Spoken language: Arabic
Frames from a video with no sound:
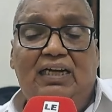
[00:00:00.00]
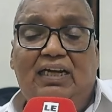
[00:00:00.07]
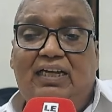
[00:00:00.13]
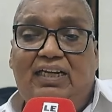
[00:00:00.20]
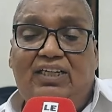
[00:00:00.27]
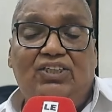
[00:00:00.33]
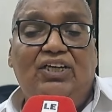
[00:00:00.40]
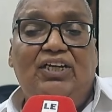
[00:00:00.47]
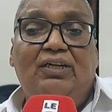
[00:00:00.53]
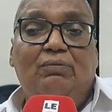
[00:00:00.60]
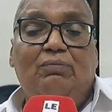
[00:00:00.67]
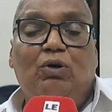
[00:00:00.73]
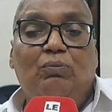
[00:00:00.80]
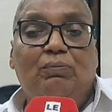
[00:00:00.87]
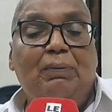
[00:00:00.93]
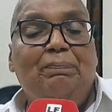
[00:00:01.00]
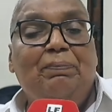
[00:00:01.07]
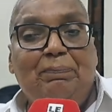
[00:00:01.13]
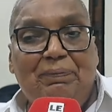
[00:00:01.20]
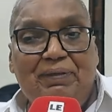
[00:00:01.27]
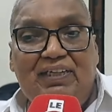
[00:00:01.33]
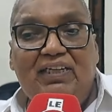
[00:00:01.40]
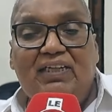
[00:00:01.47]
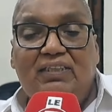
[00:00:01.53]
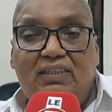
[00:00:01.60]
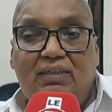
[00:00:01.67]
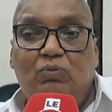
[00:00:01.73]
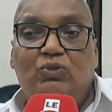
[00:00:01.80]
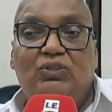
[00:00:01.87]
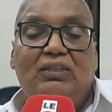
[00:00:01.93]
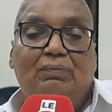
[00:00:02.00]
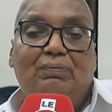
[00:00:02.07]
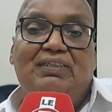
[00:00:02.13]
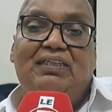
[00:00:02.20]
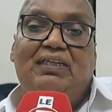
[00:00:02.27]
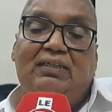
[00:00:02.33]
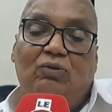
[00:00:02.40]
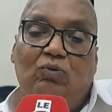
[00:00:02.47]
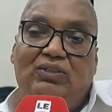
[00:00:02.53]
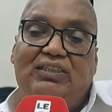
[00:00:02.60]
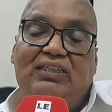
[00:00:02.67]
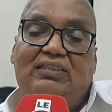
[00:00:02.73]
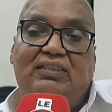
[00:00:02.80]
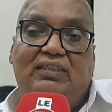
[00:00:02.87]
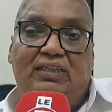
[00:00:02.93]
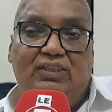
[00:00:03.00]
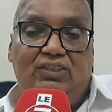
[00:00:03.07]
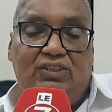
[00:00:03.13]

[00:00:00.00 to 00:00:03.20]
علاش لان هما هما ديال المستقبل ديال هذا الوطن ديالنا